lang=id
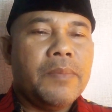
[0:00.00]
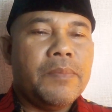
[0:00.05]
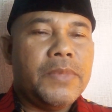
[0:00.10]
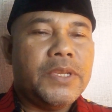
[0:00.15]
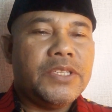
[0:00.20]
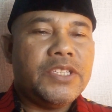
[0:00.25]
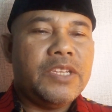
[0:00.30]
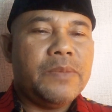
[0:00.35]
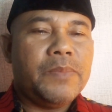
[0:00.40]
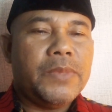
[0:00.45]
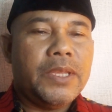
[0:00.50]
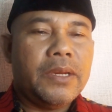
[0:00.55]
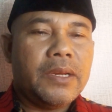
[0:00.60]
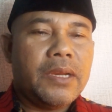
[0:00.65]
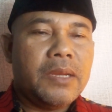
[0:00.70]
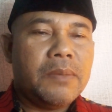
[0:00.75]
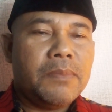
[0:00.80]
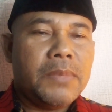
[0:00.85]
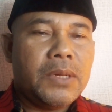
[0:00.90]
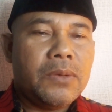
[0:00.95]

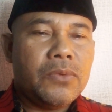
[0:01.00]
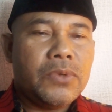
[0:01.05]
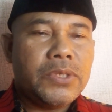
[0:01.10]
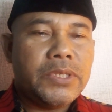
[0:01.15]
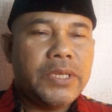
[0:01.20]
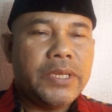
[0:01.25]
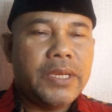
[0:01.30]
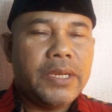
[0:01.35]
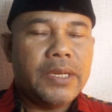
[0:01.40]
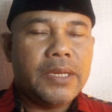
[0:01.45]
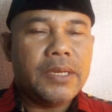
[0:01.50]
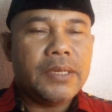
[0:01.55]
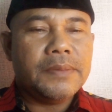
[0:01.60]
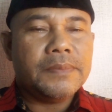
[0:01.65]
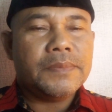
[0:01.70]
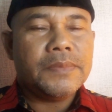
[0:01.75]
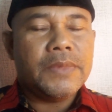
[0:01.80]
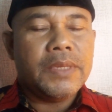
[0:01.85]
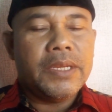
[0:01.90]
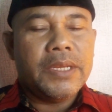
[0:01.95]
menciptakan manusia
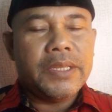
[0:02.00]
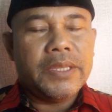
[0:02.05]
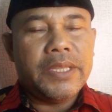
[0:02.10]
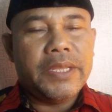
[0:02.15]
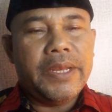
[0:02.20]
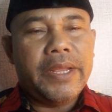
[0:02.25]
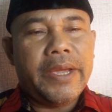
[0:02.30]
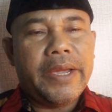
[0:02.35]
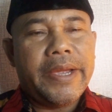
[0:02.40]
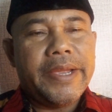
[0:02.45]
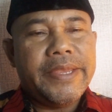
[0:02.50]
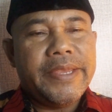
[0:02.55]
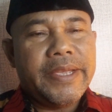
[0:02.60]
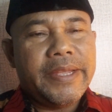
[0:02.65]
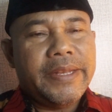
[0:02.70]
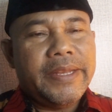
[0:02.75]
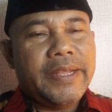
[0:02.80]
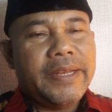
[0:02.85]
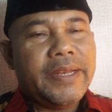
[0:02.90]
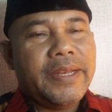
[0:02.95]
tidak hanya
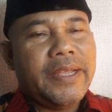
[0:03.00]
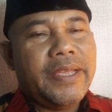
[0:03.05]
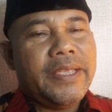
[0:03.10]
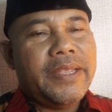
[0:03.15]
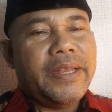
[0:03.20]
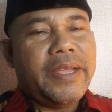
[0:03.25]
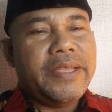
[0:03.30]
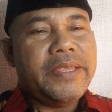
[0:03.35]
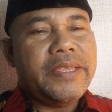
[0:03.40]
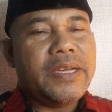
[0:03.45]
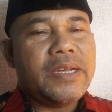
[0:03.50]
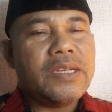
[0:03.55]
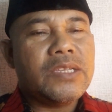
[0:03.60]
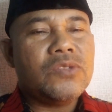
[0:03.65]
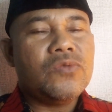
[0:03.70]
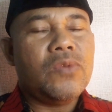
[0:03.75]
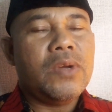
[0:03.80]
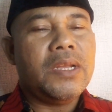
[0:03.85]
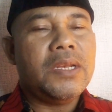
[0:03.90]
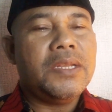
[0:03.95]
dan lain hanya
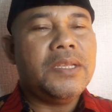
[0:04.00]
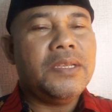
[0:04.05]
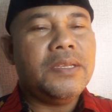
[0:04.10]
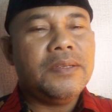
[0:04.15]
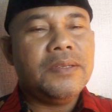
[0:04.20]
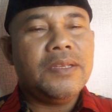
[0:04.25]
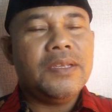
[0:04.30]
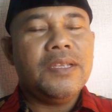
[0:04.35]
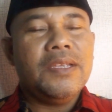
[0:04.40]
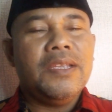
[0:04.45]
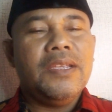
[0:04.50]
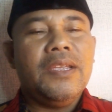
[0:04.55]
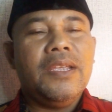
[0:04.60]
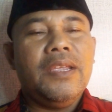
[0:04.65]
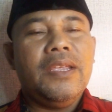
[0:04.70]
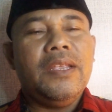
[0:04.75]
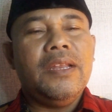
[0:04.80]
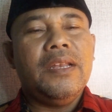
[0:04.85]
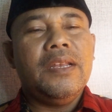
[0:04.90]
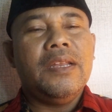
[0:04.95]
kecuali
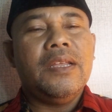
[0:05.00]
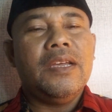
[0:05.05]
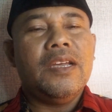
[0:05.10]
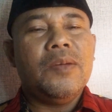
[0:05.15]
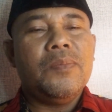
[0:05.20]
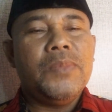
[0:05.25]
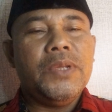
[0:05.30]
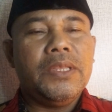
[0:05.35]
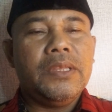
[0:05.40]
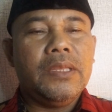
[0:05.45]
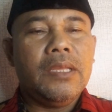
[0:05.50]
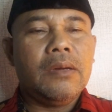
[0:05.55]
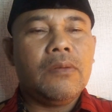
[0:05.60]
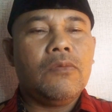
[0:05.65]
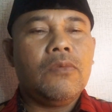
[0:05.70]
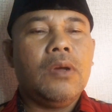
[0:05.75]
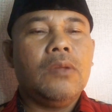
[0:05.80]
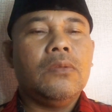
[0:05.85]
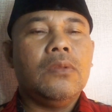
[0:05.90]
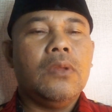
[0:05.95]
illa
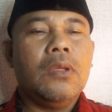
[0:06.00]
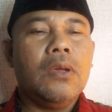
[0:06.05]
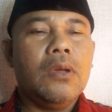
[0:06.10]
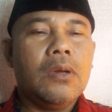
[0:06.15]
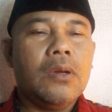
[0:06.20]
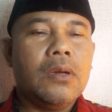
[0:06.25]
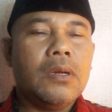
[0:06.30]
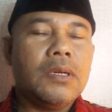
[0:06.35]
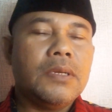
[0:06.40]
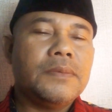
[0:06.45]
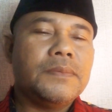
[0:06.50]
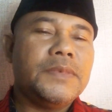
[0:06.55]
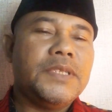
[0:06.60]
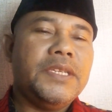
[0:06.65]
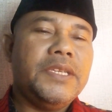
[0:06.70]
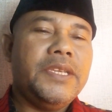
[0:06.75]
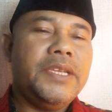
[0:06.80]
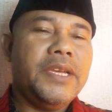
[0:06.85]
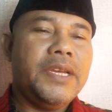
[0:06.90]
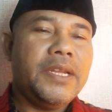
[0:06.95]
Allah
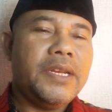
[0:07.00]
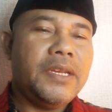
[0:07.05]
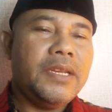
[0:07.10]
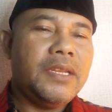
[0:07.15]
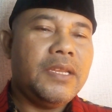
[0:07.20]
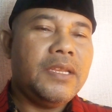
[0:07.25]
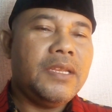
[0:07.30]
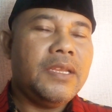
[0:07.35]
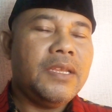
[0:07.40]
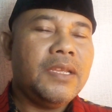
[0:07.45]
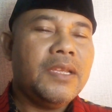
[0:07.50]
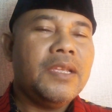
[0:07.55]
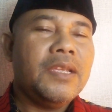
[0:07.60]
yakni